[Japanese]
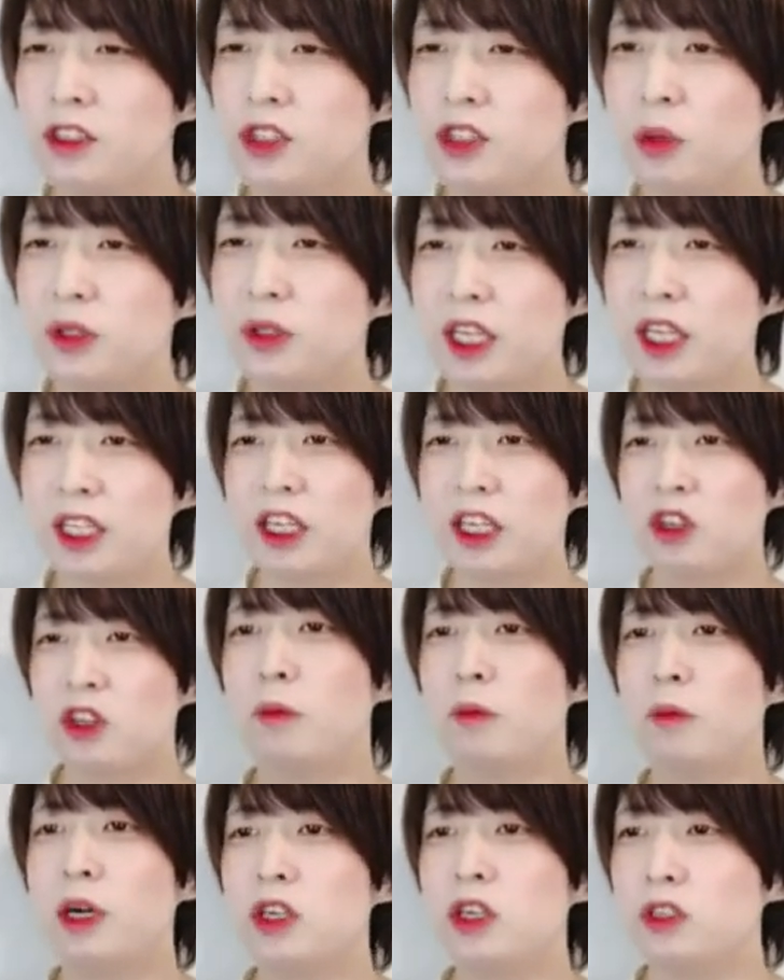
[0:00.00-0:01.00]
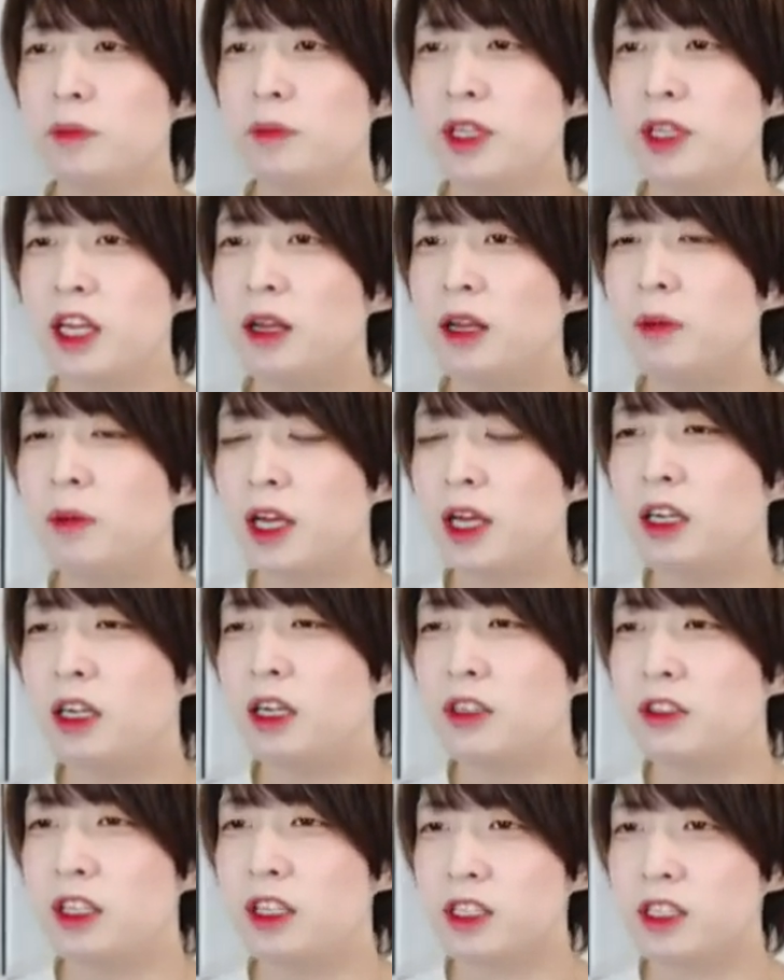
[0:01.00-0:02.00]
取得できないと困るみたいな場合が
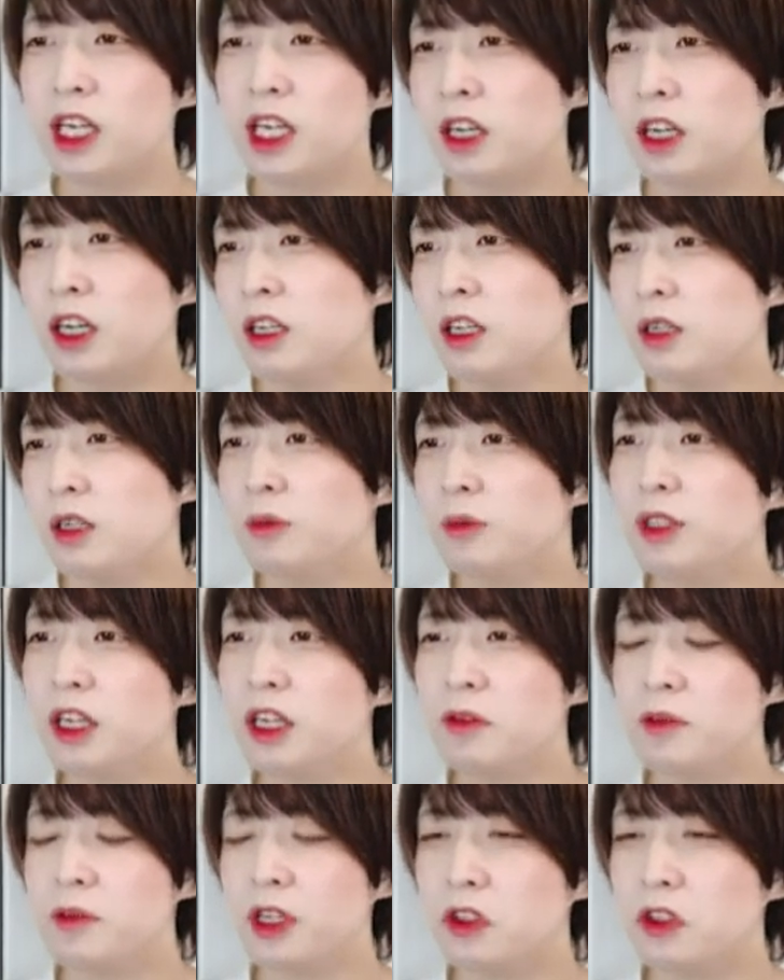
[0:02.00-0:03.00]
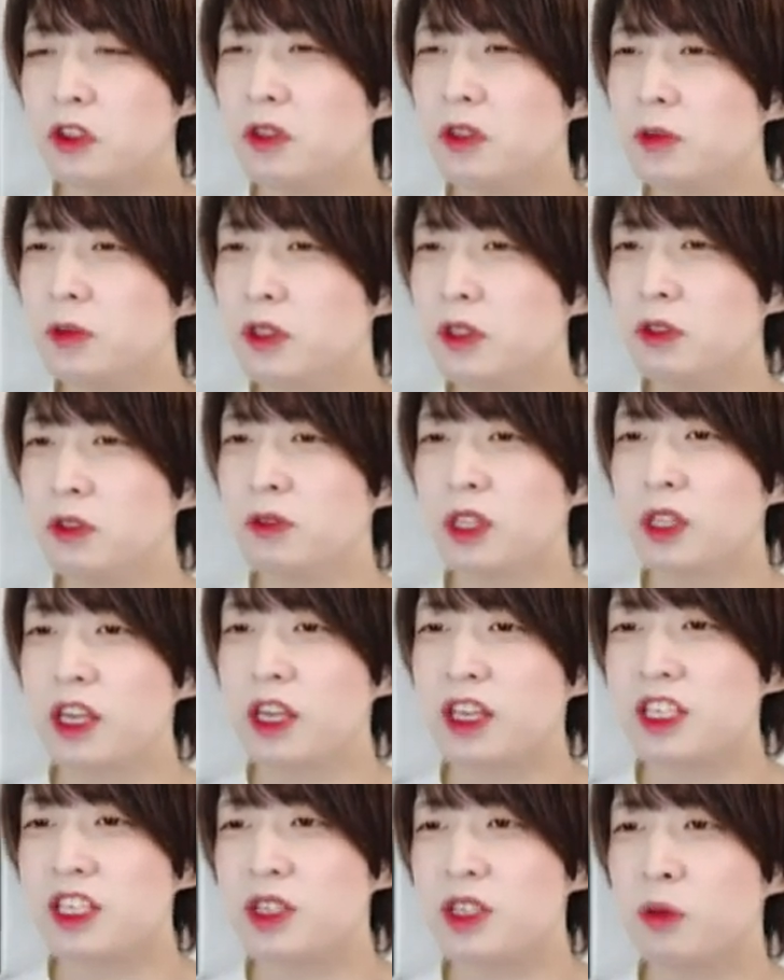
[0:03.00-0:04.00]
あるんですが、VR プラットフォームのを定
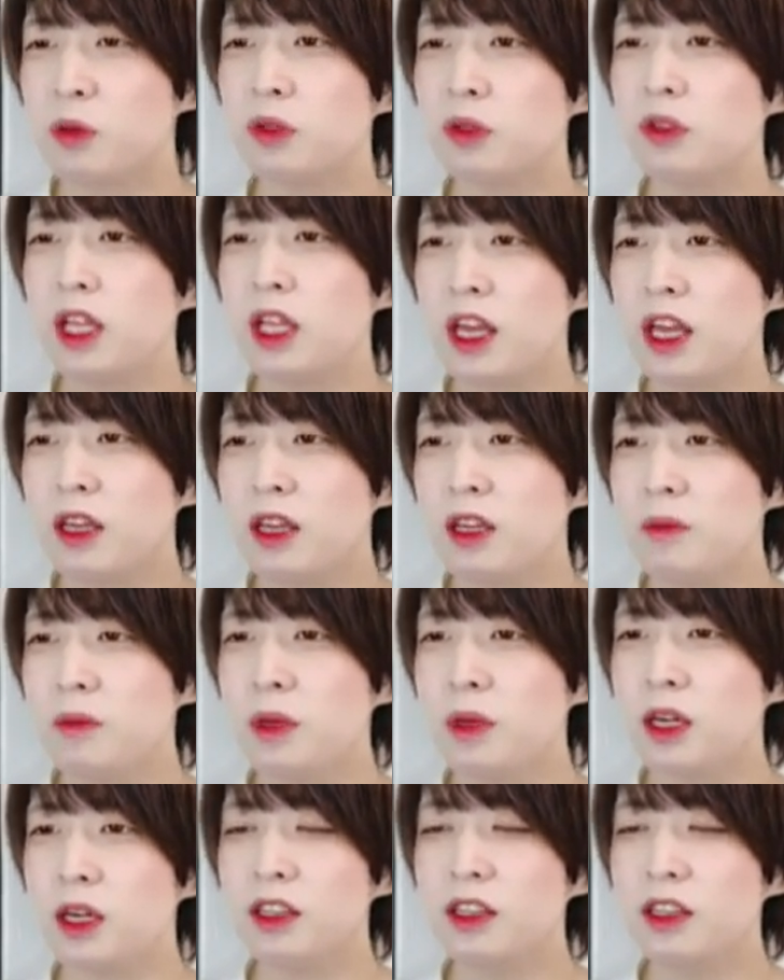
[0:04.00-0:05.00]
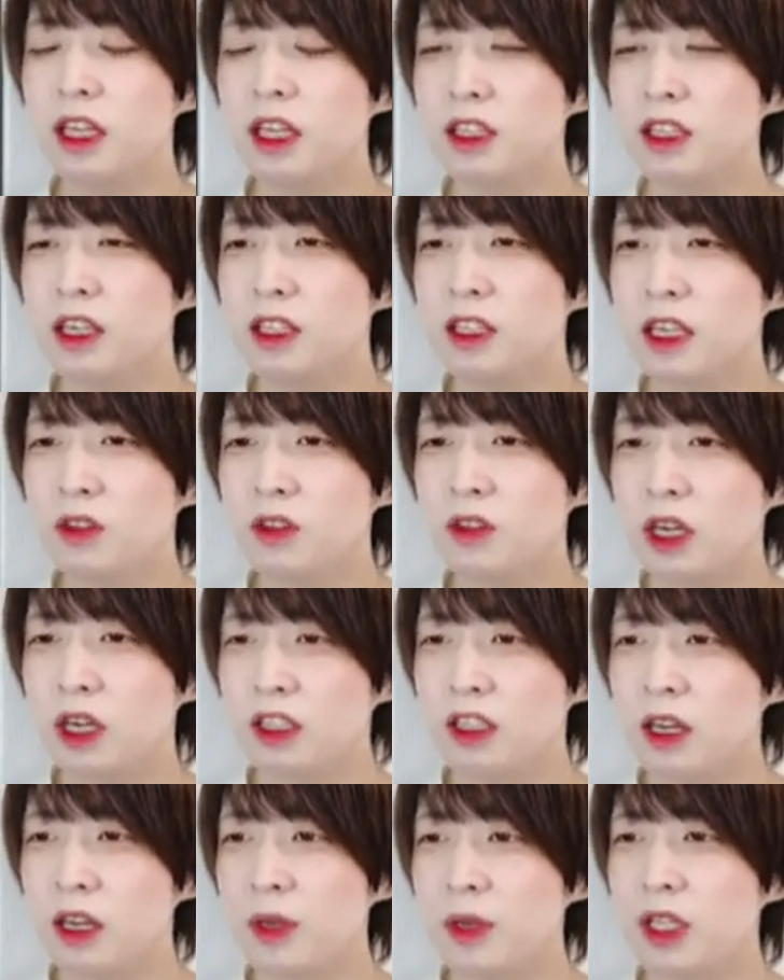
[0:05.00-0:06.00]
義しておくことで、まあ、簡単な値と
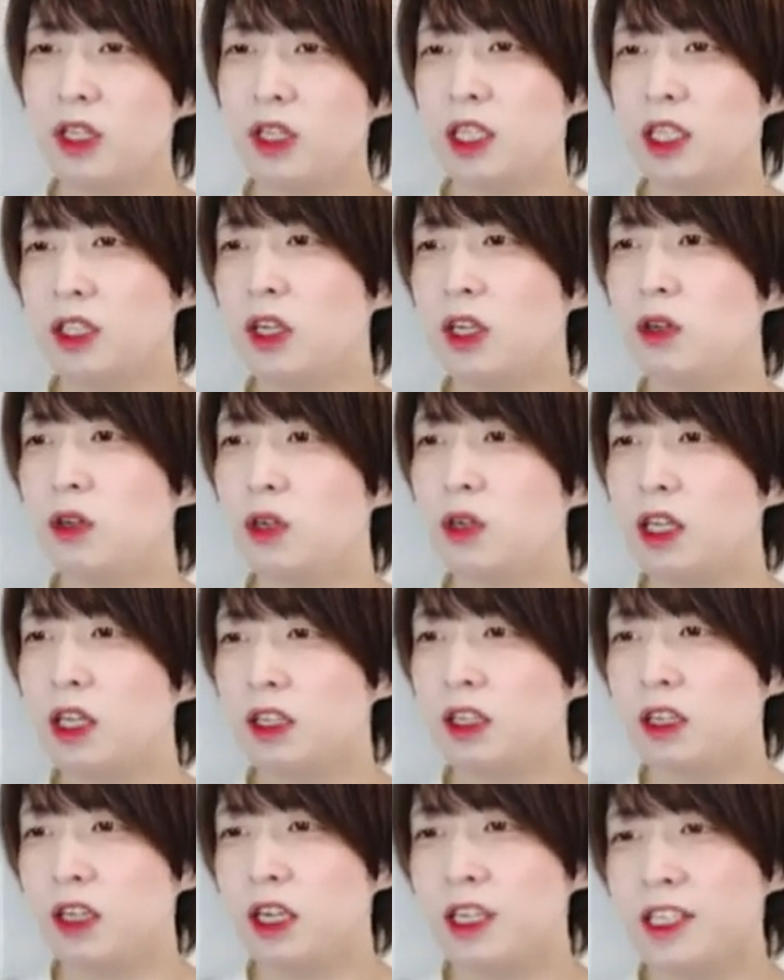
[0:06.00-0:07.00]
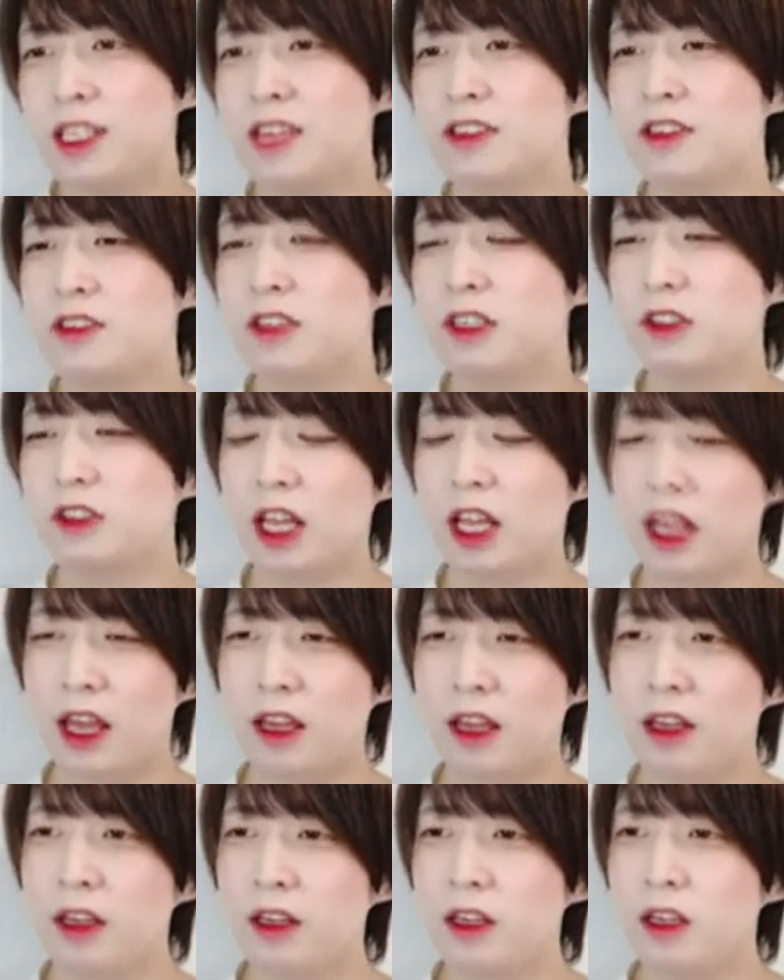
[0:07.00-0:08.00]
かダミーの値とかを返しやすくなるので、
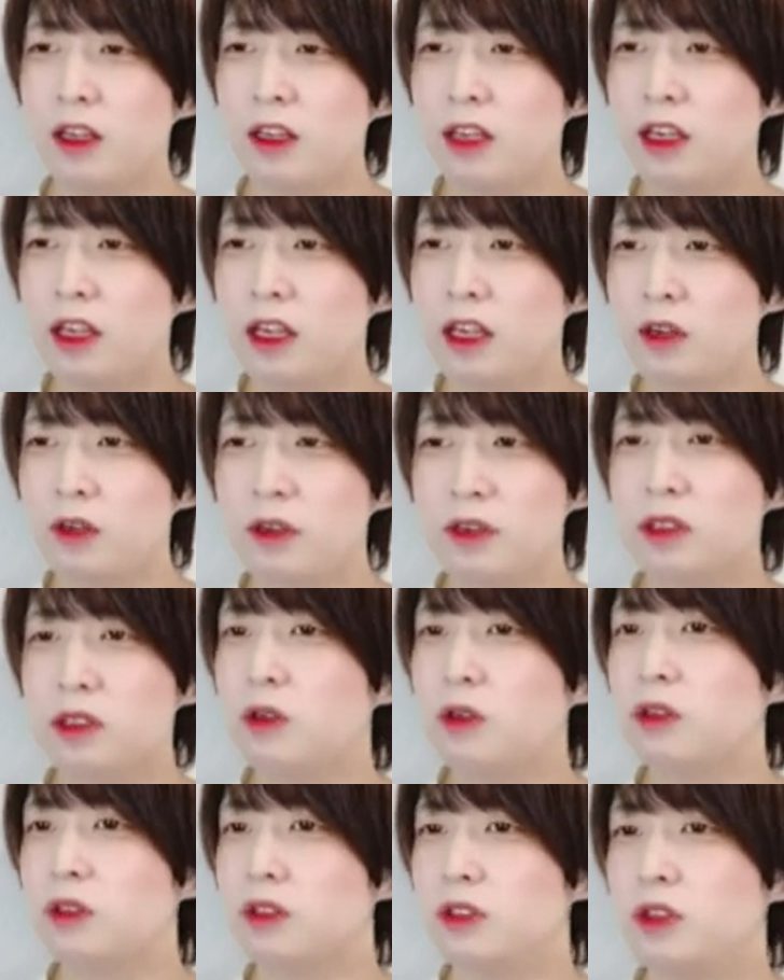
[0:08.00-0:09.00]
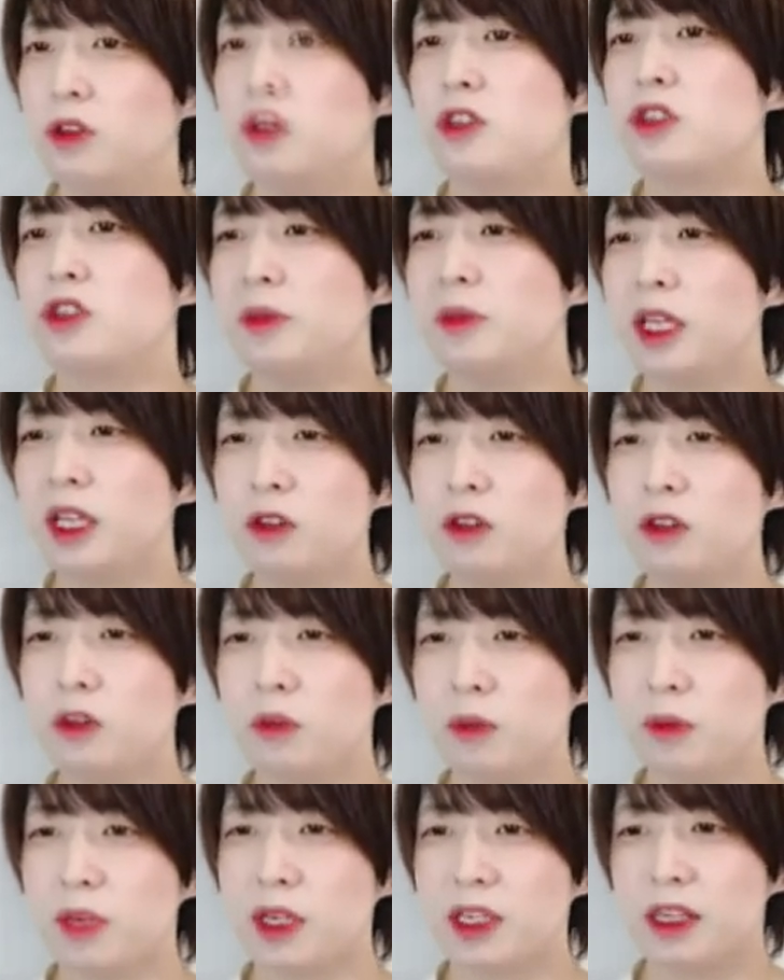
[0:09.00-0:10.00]
えー、これはすごく良い仕組みだなと
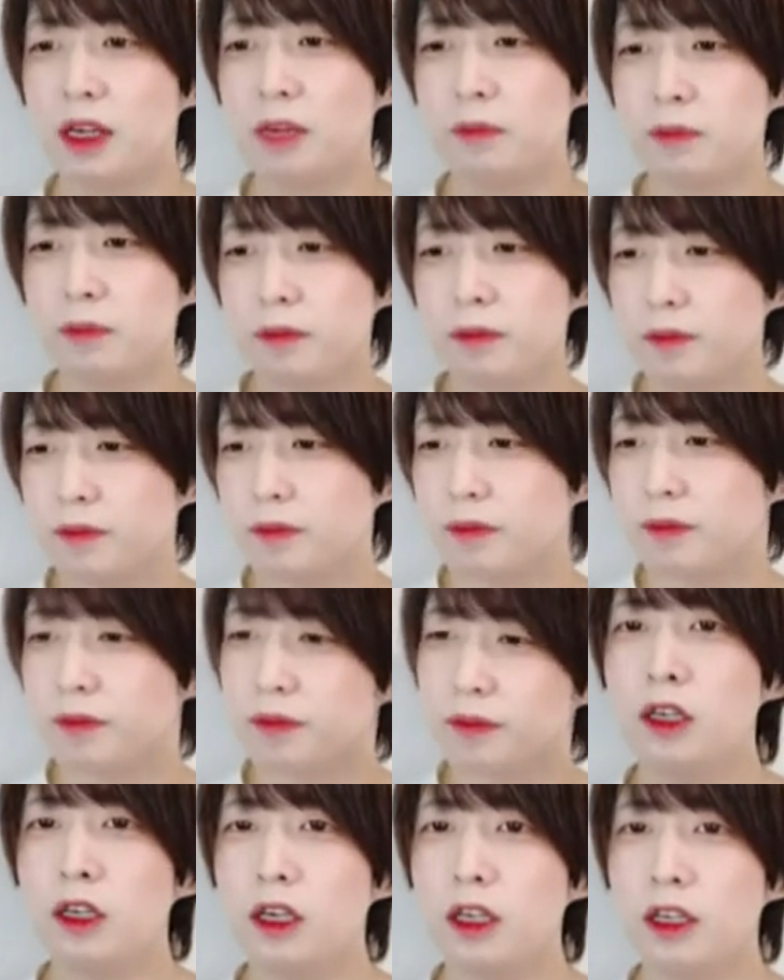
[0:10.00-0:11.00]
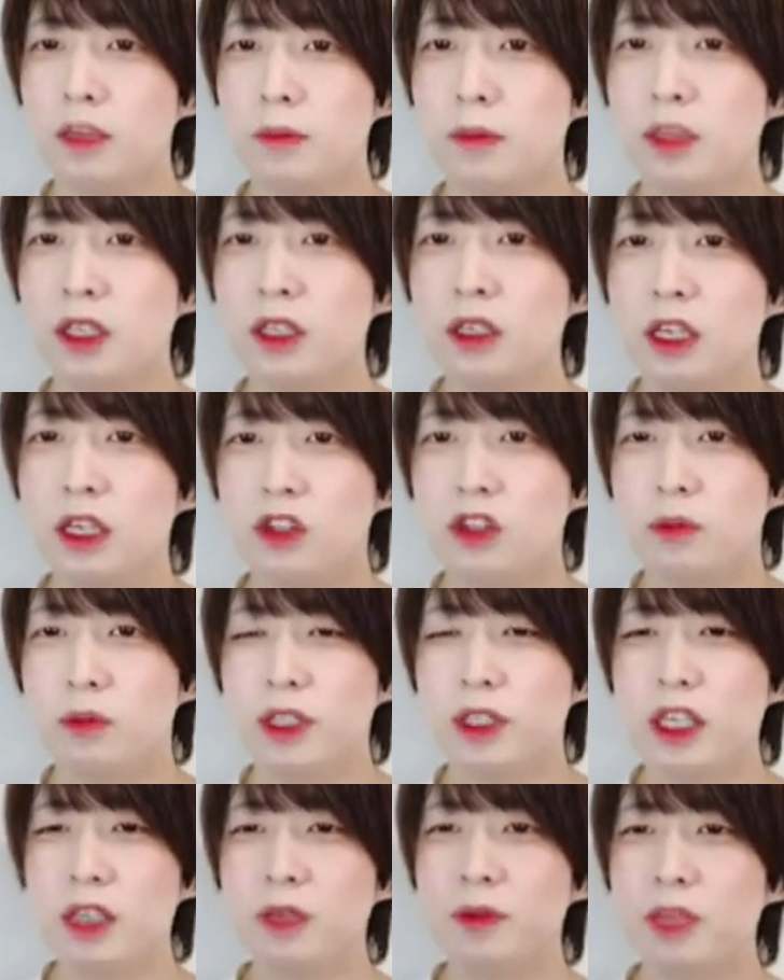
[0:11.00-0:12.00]
思いました。はい。また、えっと、
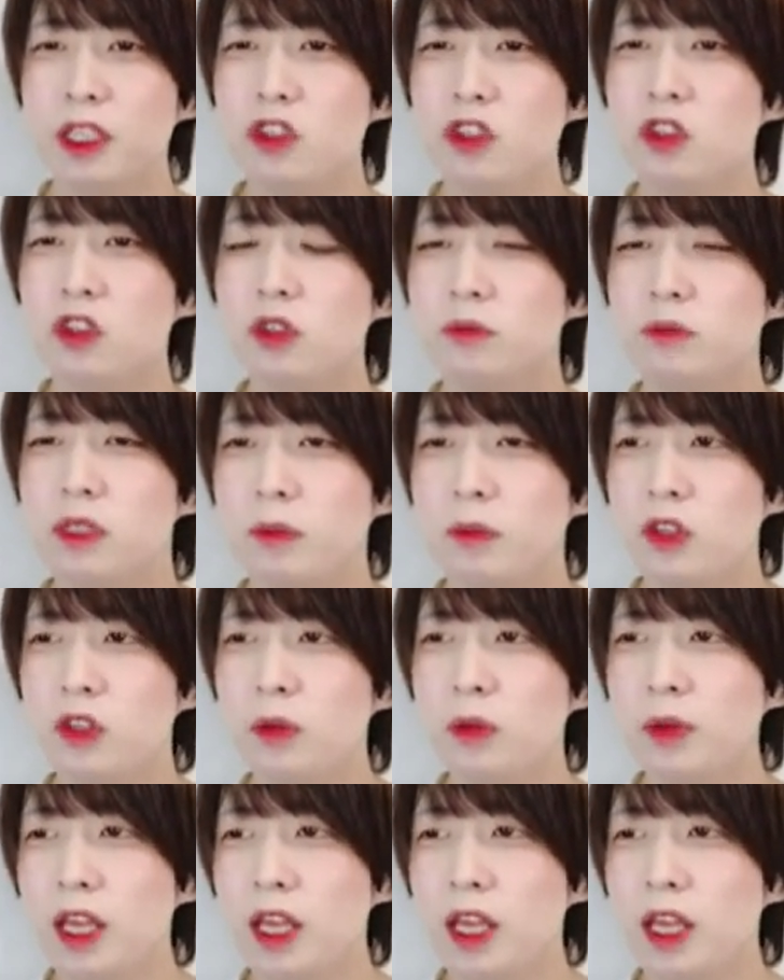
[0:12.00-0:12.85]
VR プラットフォームはモ